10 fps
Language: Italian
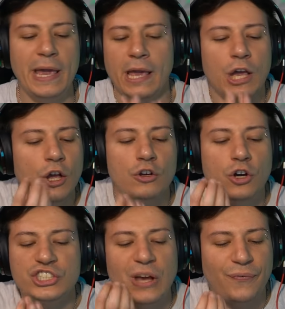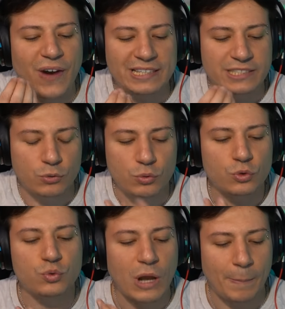Ma poi Cosa fai
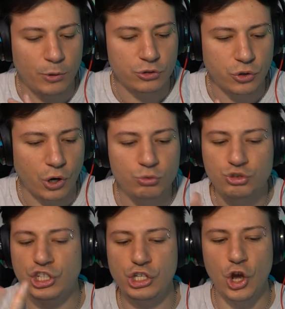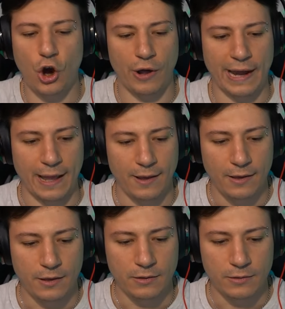seduto su una poltrona, un signore?
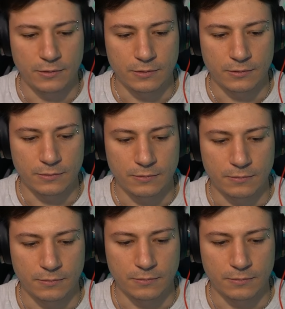Ma poi,